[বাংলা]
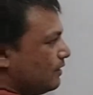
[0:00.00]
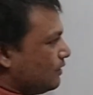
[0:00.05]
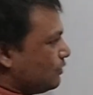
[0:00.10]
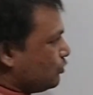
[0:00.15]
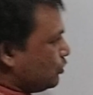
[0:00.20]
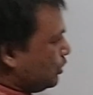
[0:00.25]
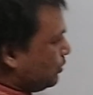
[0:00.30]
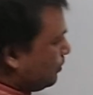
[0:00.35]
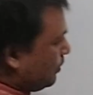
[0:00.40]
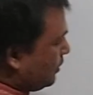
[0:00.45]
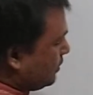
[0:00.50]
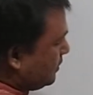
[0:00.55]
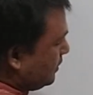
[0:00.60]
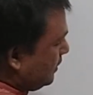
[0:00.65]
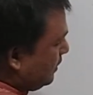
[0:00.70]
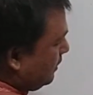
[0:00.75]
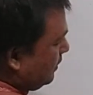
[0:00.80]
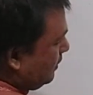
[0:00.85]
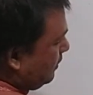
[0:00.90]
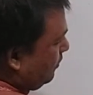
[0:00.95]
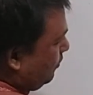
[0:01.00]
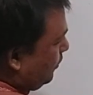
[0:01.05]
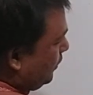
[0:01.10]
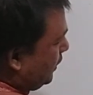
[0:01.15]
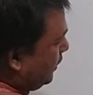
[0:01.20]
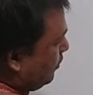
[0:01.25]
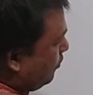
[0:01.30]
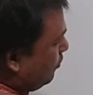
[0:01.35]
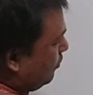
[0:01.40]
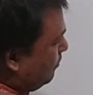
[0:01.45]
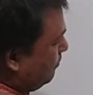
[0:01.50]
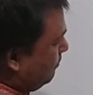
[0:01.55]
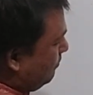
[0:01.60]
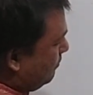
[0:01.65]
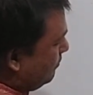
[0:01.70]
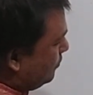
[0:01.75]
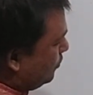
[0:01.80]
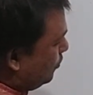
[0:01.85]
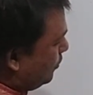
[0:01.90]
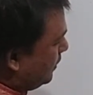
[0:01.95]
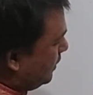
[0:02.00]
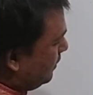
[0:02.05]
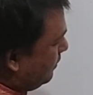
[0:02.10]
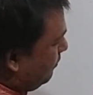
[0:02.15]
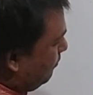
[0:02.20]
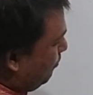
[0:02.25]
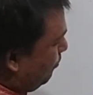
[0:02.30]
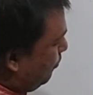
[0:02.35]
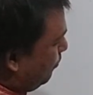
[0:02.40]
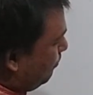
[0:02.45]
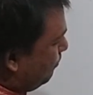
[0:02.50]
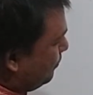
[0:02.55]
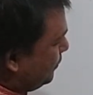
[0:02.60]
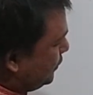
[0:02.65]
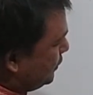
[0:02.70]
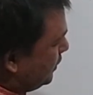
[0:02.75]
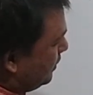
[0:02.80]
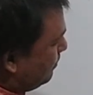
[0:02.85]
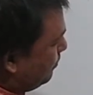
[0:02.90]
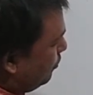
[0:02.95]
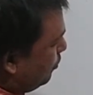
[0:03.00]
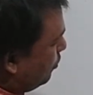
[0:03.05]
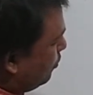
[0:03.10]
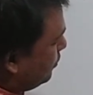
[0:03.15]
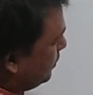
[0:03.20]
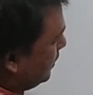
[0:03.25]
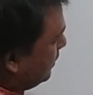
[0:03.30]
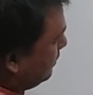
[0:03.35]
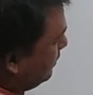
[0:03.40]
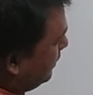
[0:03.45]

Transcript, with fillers: যদি বলেন যে অনেক কম ওকে বিশের বর্গ দেন